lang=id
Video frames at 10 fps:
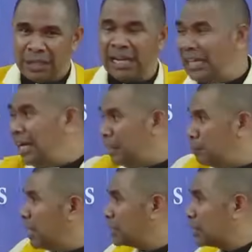Hari-hari
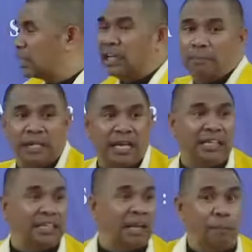biasa tidak
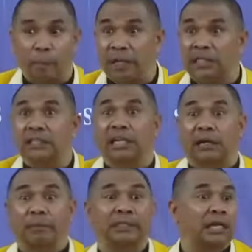menyanyi tapi pas
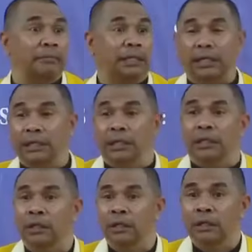acara besar begini
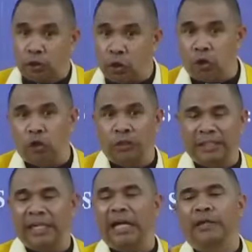solo
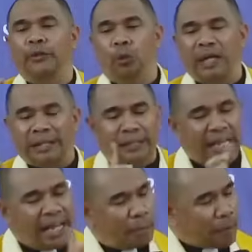dia duet
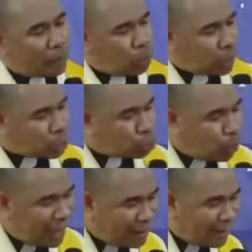dia paduan
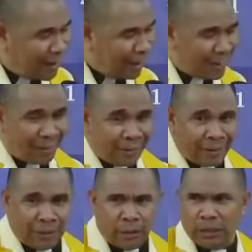suara.
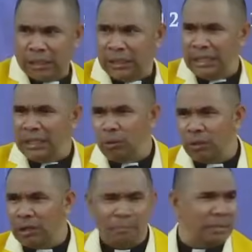Ini
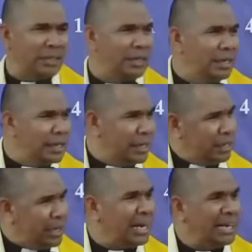orang begini
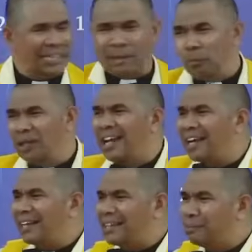ini Allah
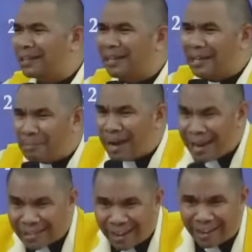dimuliakan di bagian
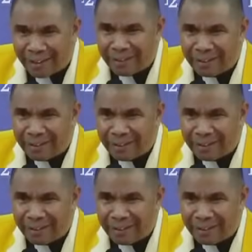mana?